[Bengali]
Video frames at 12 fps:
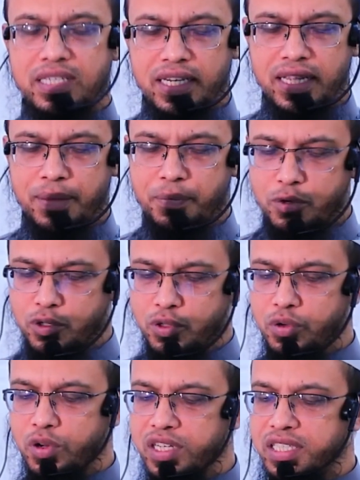যিনি প্রশ্ন
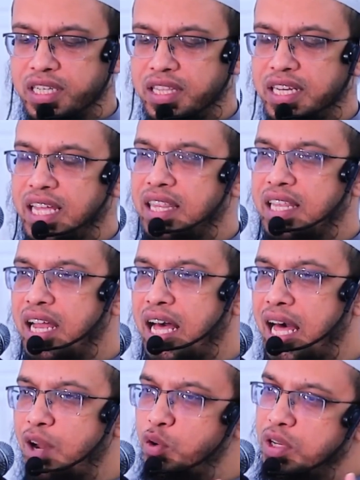করেছেন তিনি আল্লাহর
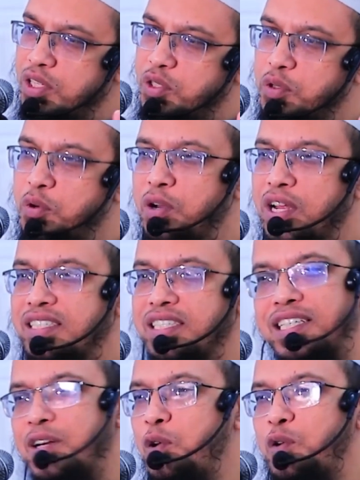আরও কিছু গুণ আছে
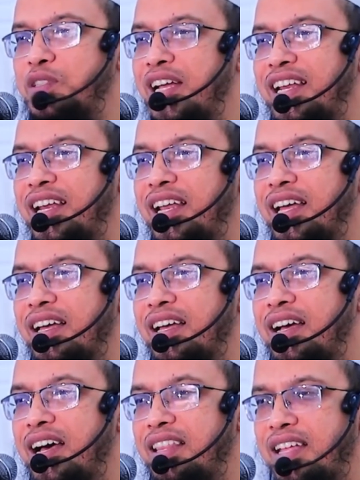সেগুলো জানেন না
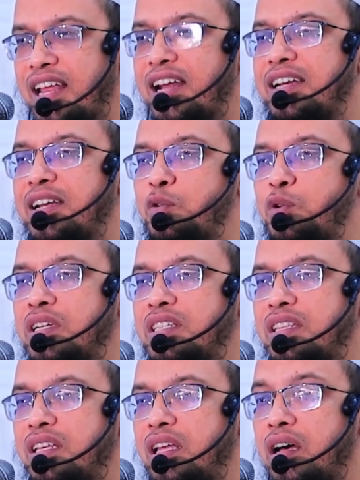আল্লাহর আরেকটা গুণ আছে
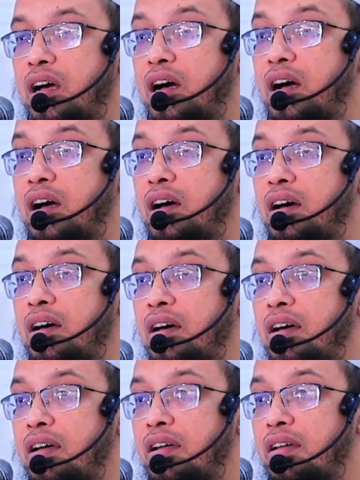তিনি আহা
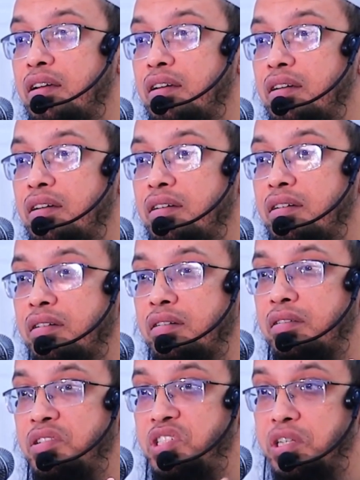
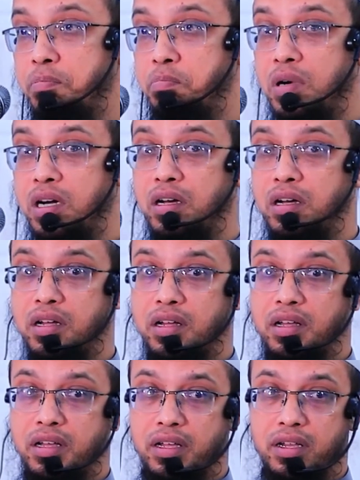জব্বা
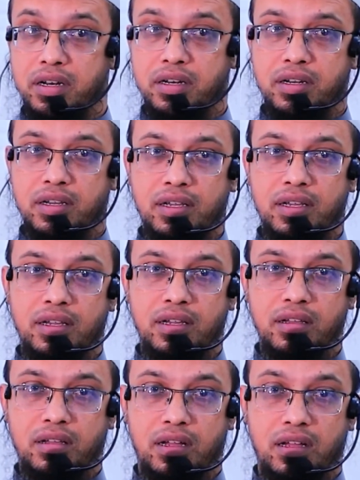
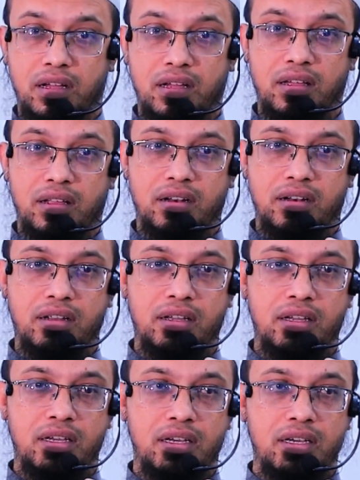কাহার
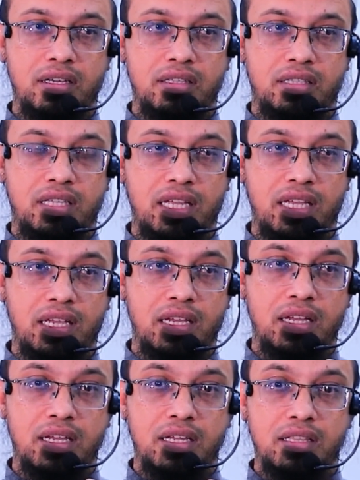তিনি
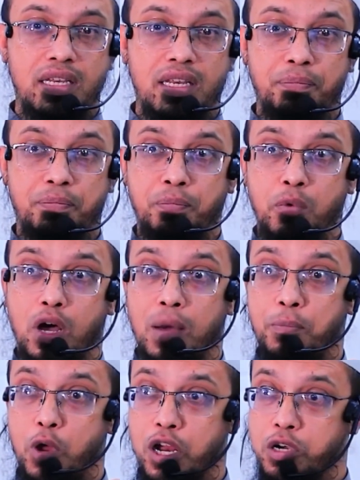তিনি
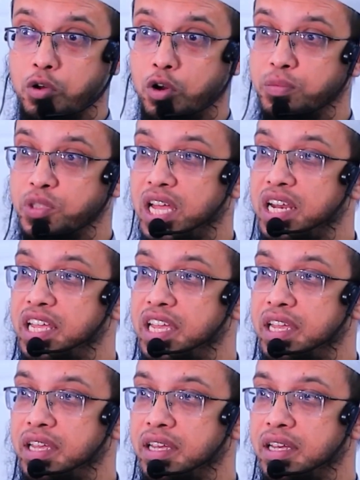মহাপরাক্রমশালী
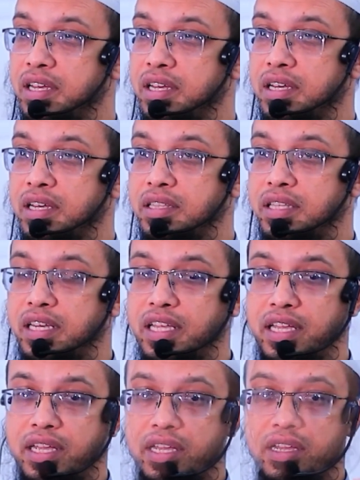তিনি